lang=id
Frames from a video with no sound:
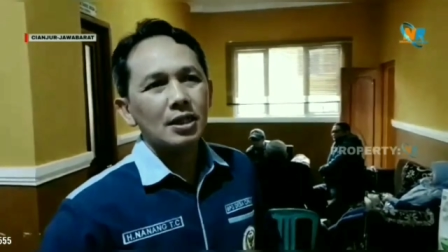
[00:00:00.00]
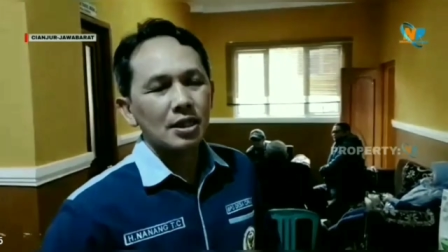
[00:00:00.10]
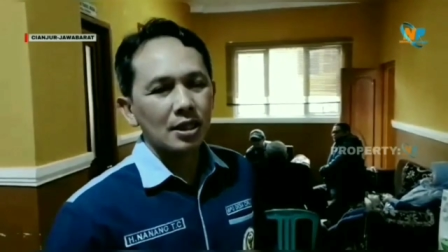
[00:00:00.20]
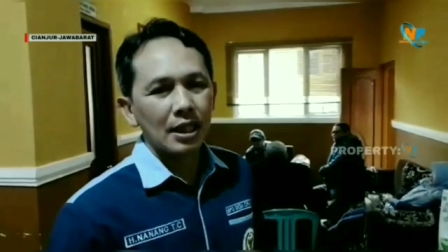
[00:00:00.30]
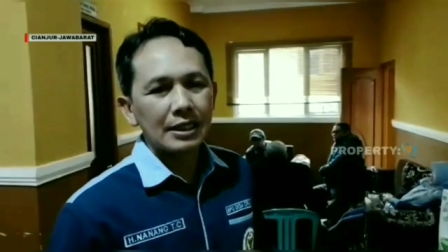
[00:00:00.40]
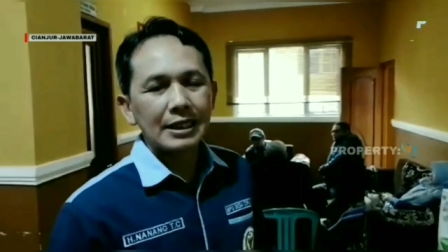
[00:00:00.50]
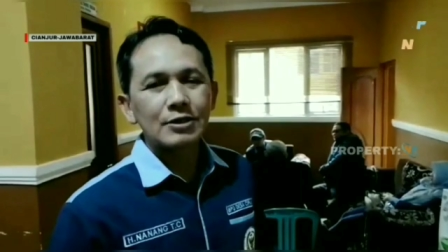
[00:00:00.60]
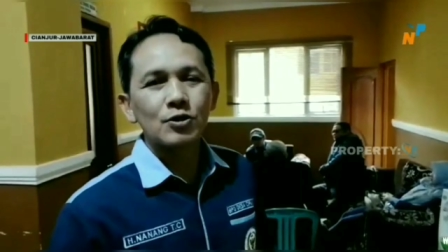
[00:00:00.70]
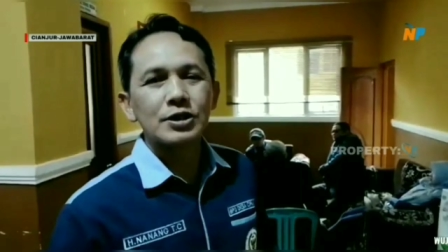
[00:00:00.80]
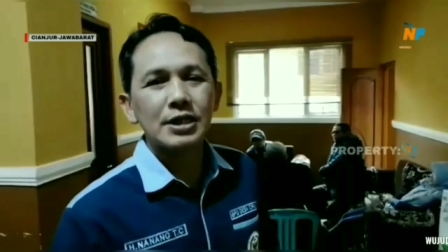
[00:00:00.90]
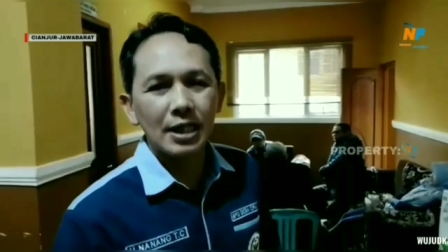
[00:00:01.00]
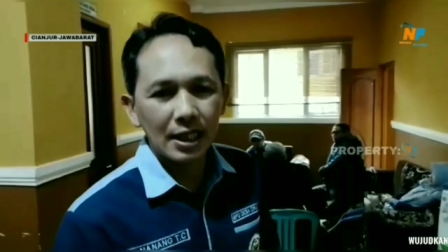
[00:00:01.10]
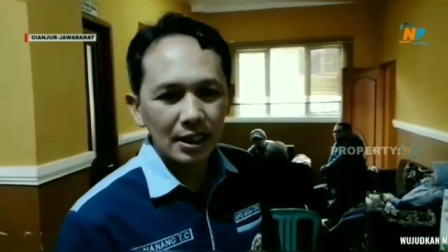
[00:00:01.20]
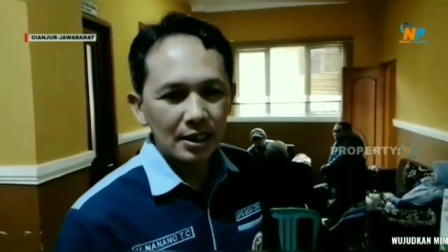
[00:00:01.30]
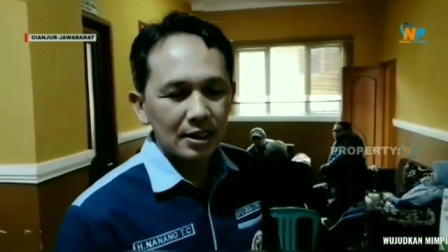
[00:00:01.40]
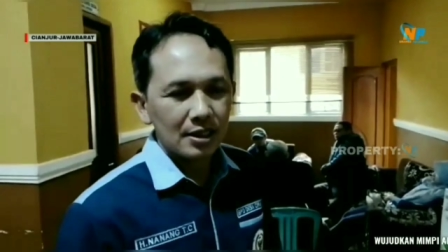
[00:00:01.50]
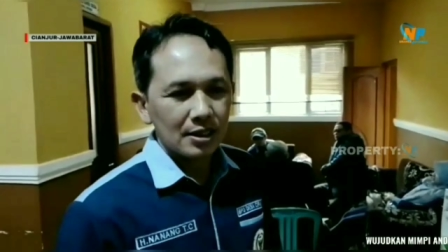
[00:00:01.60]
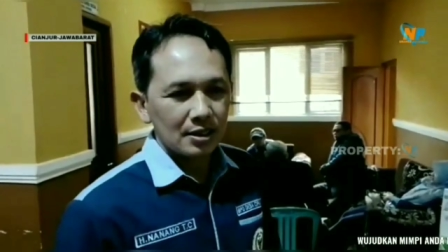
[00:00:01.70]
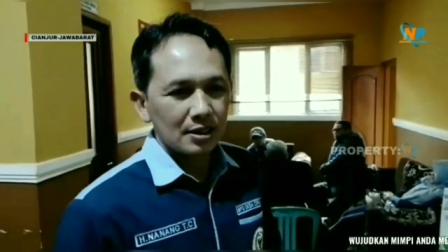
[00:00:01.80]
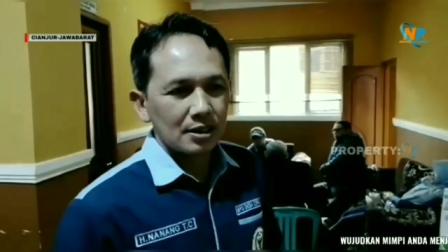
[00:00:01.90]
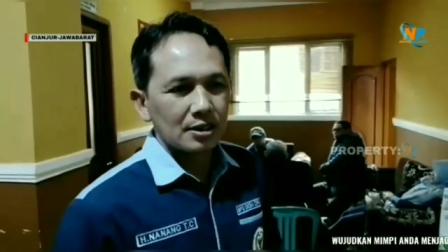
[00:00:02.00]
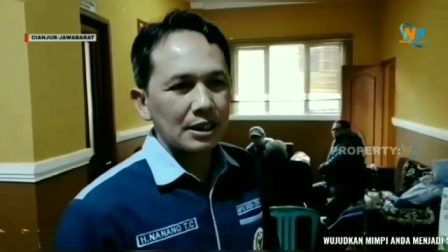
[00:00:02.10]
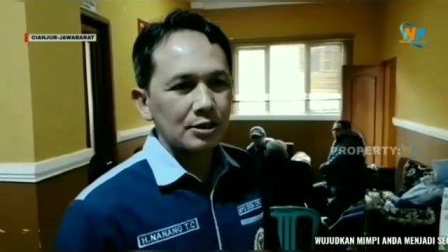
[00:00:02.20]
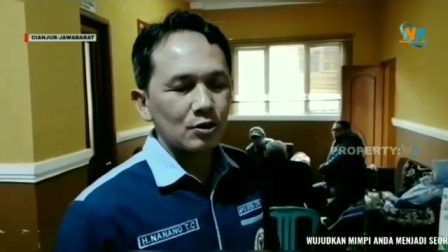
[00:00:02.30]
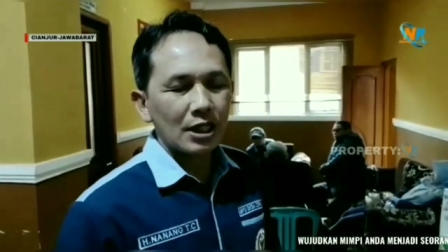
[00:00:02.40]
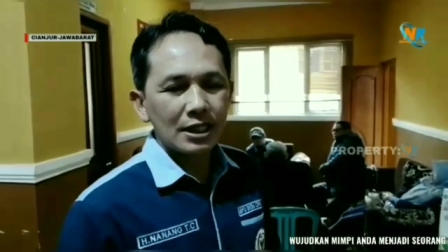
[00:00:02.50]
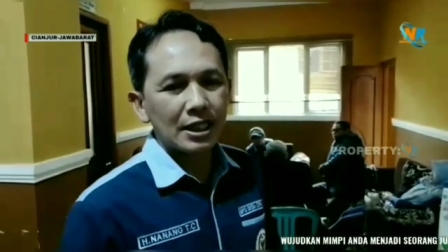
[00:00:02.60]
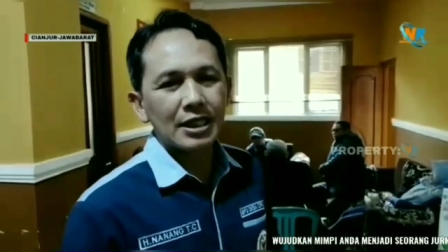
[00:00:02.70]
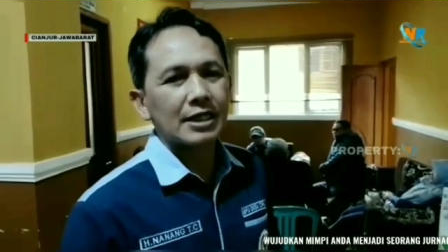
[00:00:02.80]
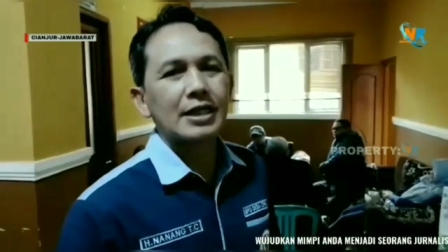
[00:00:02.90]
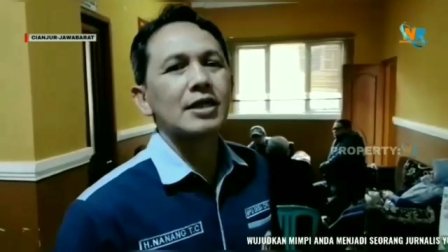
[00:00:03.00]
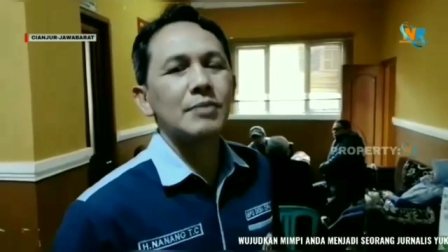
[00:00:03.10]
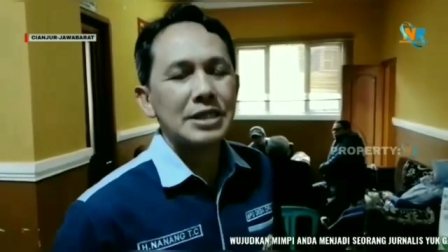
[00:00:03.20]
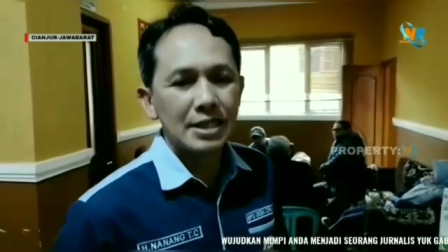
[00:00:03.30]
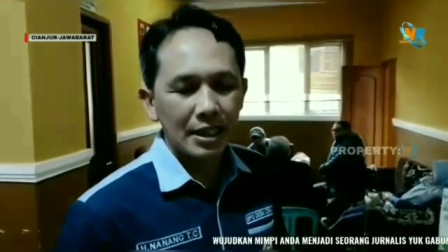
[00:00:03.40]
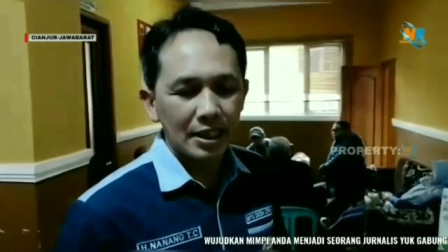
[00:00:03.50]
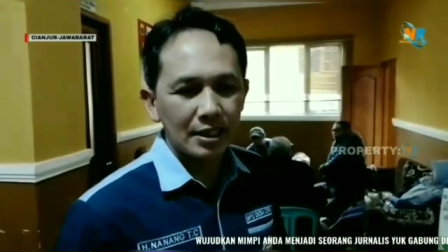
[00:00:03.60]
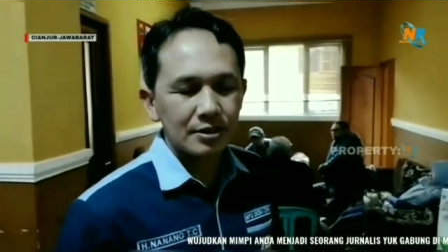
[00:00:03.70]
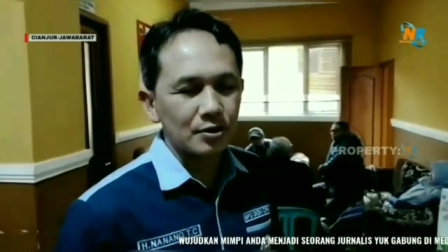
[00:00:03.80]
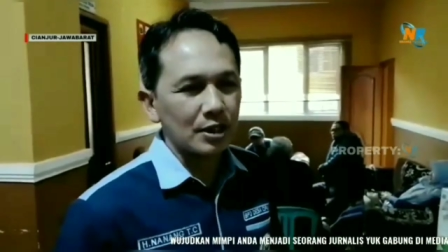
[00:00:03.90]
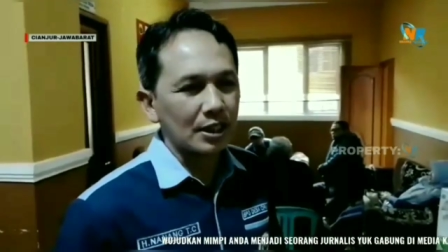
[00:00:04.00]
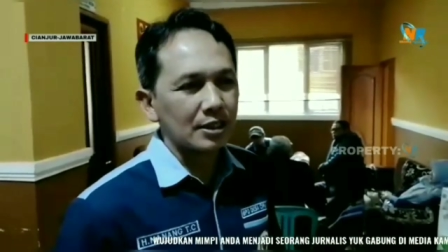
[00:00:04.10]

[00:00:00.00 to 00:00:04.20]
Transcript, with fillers: kegiatan sosial e, dan juga kegiatan kebencanaan sudah